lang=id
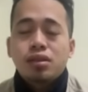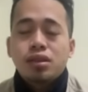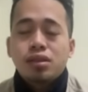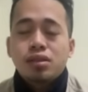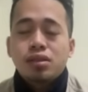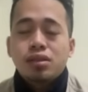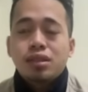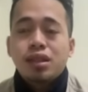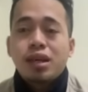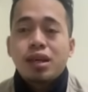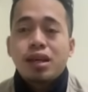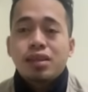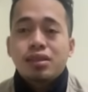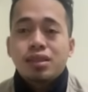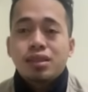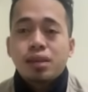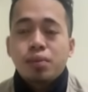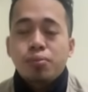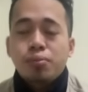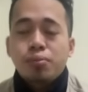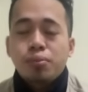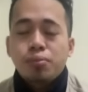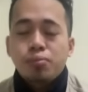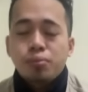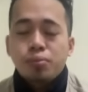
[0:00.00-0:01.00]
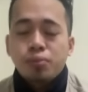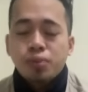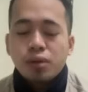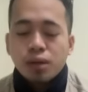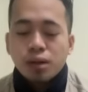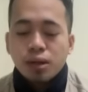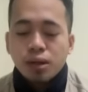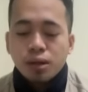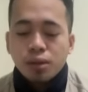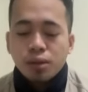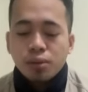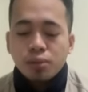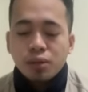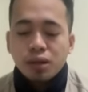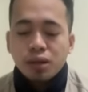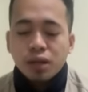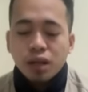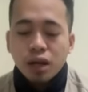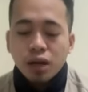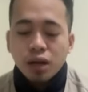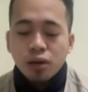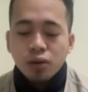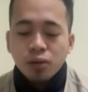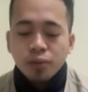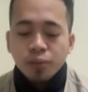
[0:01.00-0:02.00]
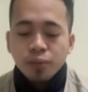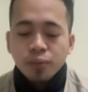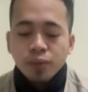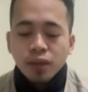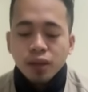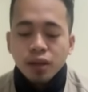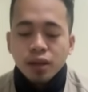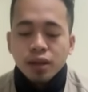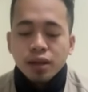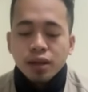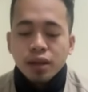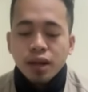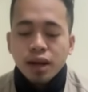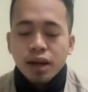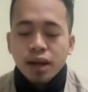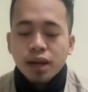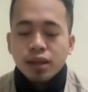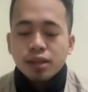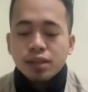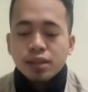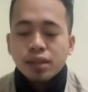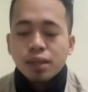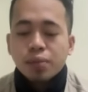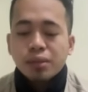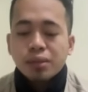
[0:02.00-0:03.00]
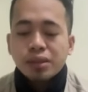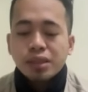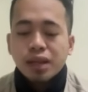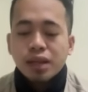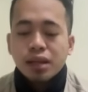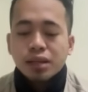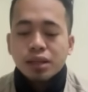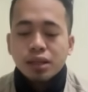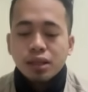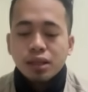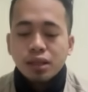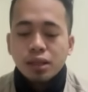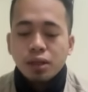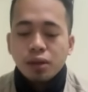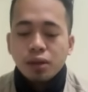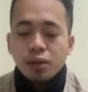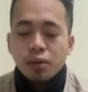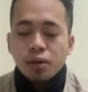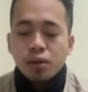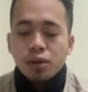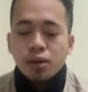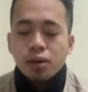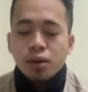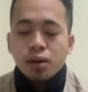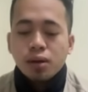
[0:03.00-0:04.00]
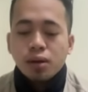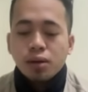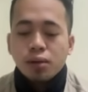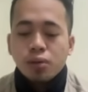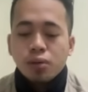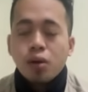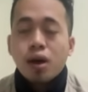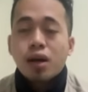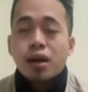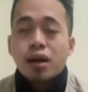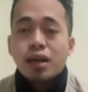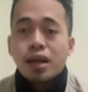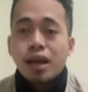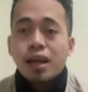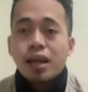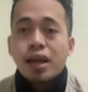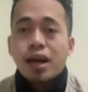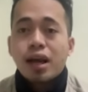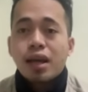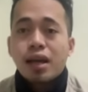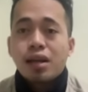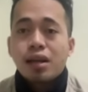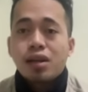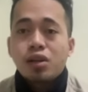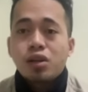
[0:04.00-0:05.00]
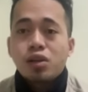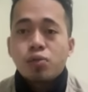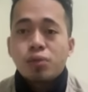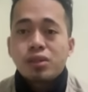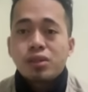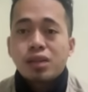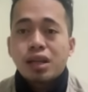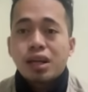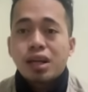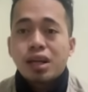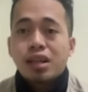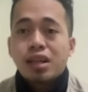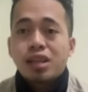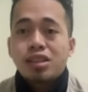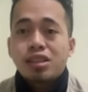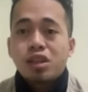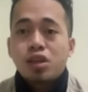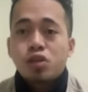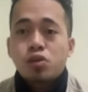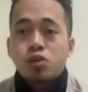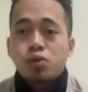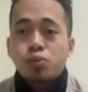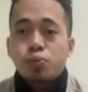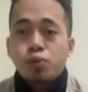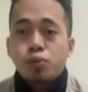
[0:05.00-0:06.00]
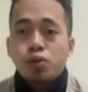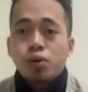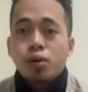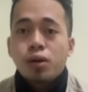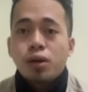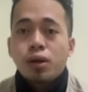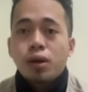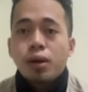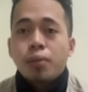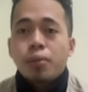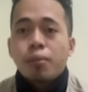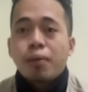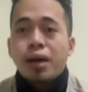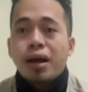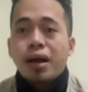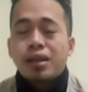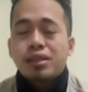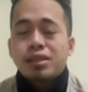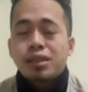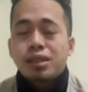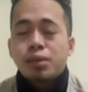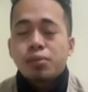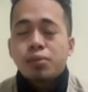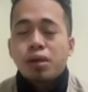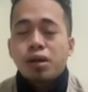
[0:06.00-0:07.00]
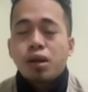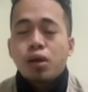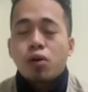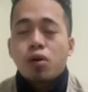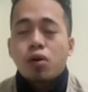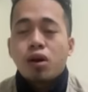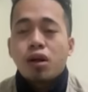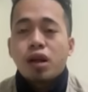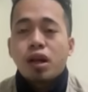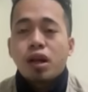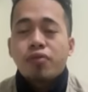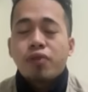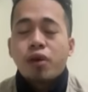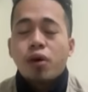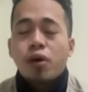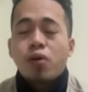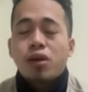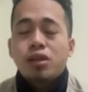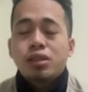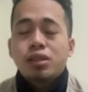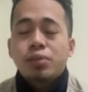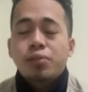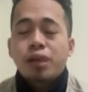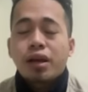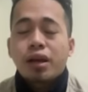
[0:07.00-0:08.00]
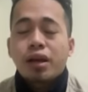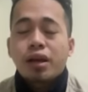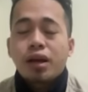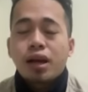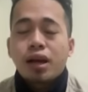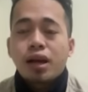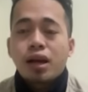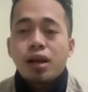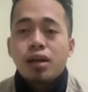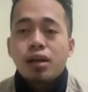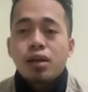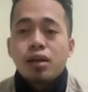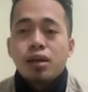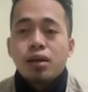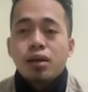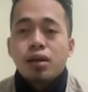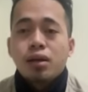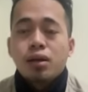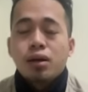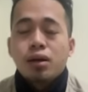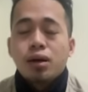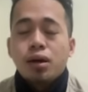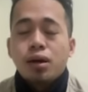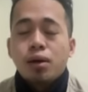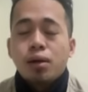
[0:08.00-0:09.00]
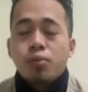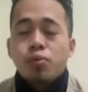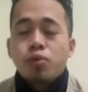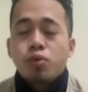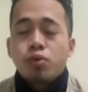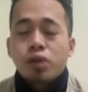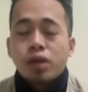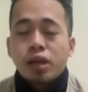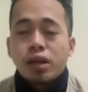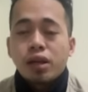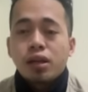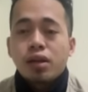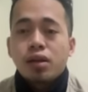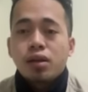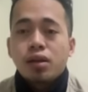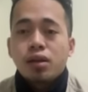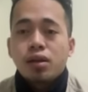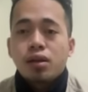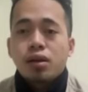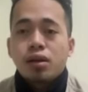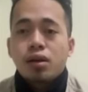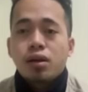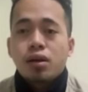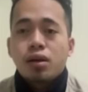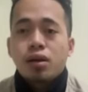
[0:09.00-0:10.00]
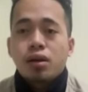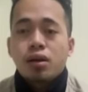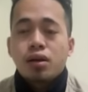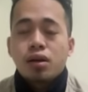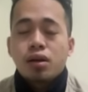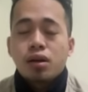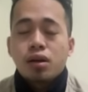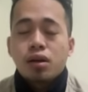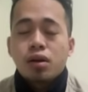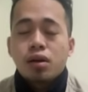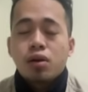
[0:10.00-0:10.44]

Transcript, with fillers: jenazah uh, beliau dan sampai saat ini uh, warga yang ada di rumah sakit Nasir pun masih melakukan evakuasi mereka uh, mungkin uh, ke